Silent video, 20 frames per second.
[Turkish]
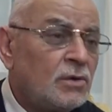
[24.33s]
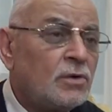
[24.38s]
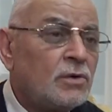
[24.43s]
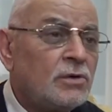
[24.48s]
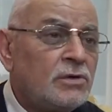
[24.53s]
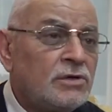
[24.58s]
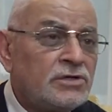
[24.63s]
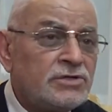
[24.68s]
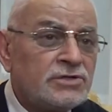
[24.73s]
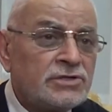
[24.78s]

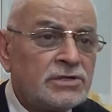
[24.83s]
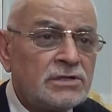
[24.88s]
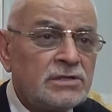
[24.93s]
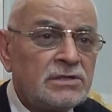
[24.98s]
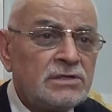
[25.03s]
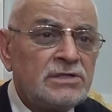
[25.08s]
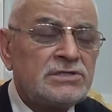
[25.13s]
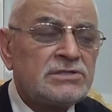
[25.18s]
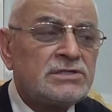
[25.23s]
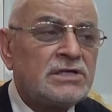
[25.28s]
Onun için
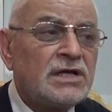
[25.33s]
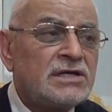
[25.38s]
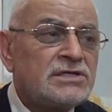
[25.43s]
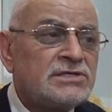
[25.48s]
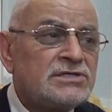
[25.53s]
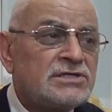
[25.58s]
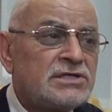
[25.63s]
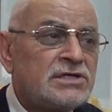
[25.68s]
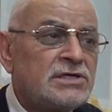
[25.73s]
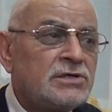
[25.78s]
ister
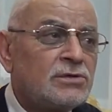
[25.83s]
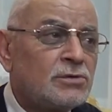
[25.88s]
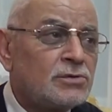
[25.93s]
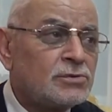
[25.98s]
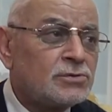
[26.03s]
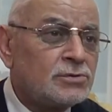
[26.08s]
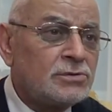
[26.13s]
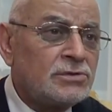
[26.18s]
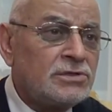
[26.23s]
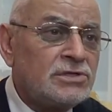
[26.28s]
zikir
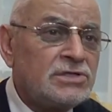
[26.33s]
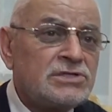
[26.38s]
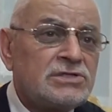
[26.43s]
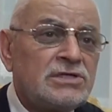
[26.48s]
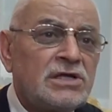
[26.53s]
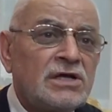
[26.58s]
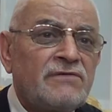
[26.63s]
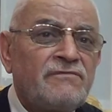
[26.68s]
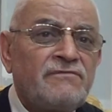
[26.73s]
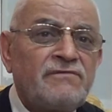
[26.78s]
olsun,
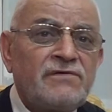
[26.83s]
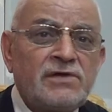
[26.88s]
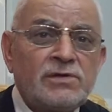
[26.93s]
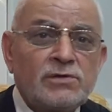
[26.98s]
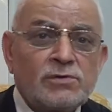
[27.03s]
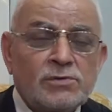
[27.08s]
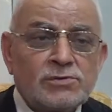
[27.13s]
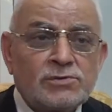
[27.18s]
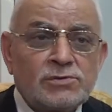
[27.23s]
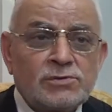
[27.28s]
ister
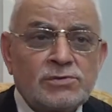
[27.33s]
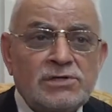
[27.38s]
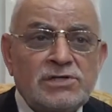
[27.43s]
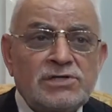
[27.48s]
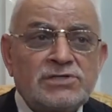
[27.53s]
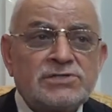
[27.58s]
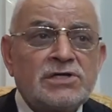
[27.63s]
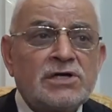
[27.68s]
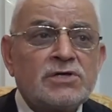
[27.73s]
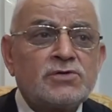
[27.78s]
fikir olsun,
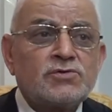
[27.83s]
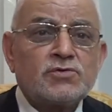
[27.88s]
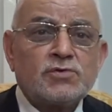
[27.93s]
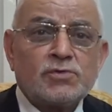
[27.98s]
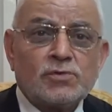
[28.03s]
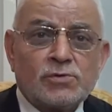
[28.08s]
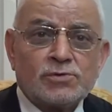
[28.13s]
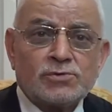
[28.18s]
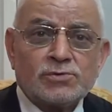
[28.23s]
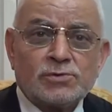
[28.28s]
ister
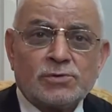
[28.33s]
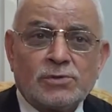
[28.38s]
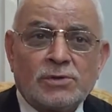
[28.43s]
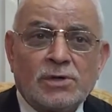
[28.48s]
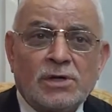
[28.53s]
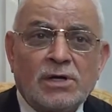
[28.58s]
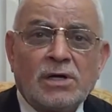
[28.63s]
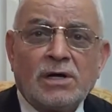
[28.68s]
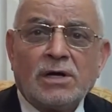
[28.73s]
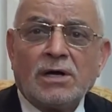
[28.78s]
şükür olsun
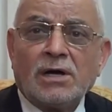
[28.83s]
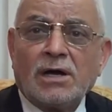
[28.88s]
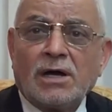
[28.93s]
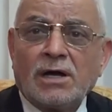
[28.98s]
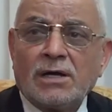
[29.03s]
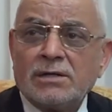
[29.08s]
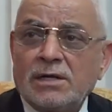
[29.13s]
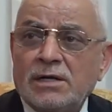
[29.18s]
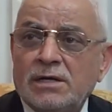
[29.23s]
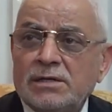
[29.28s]

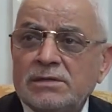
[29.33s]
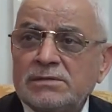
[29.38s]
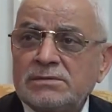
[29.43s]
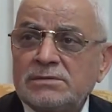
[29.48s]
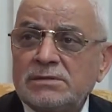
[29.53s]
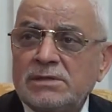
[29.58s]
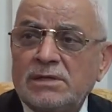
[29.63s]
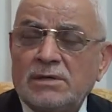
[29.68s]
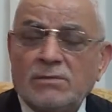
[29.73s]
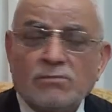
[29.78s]
Allah'ın
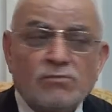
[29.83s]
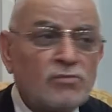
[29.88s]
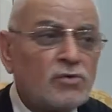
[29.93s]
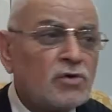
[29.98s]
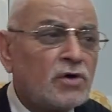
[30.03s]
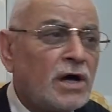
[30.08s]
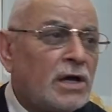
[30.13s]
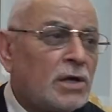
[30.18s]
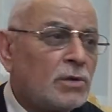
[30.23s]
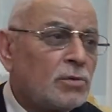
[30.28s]

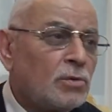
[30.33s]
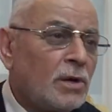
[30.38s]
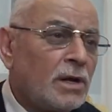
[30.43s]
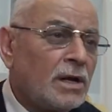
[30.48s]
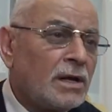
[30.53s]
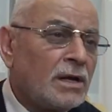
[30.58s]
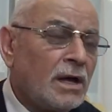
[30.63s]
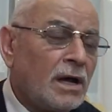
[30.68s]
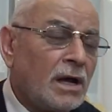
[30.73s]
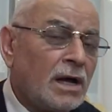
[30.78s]
mukayyet
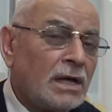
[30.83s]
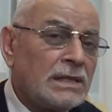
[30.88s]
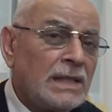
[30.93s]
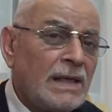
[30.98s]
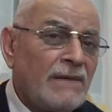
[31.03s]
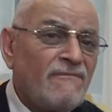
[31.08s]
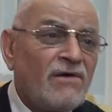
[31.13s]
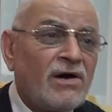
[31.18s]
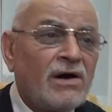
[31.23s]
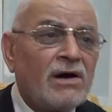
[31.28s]
olan
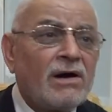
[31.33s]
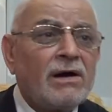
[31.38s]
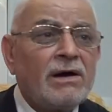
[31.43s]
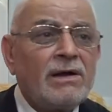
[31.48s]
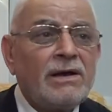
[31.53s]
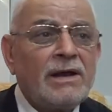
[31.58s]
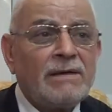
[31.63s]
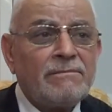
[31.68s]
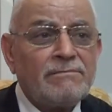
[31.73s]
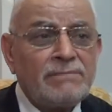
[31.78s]
Adem ve
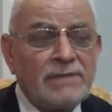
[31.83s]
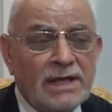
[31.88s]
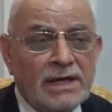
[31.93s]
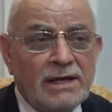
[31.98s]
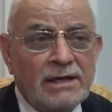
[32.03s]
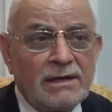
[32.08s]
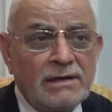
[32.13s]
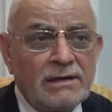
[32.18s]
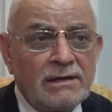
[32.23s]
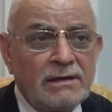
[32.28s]
alemde
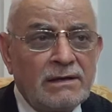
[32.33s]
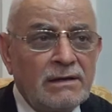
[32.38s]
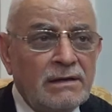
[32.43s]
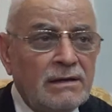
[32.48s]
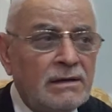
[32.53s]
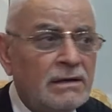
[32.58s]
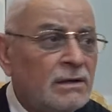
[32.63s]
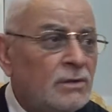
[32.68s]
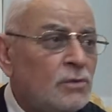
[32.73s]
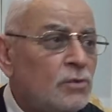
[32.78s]

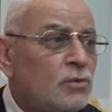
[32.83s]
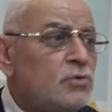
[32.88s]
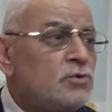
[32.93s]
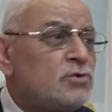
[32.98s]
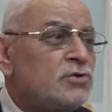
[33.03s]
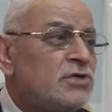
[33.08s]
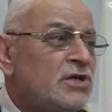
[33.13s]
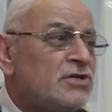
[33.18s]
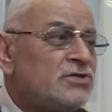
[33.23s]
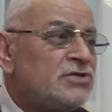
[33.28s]

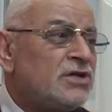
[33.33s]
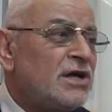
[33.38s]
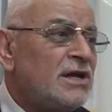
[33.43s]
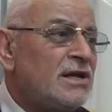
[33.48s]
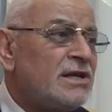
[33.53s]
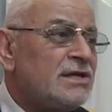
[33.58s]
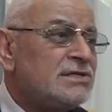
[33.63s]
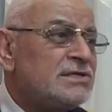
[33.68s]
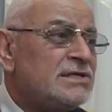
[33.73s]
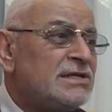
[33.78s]
üç
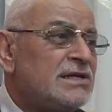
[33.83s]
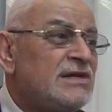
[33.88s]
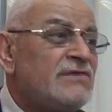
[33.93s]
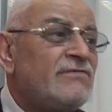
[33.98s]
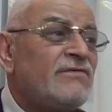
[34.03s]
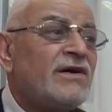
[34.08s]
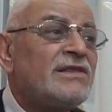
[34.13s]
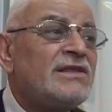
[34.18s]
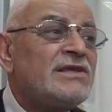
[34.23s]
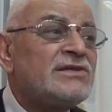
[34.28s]
tecellisinin
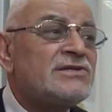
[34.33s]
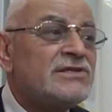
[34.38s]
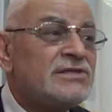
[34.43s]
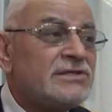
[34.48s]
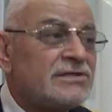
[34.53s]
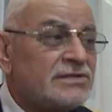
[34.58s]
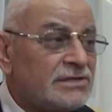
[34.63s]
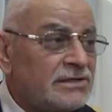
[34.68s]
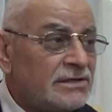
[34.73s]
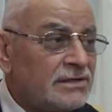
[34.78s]

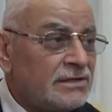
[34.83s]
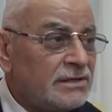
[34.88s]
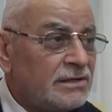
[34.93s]
ifadesidir.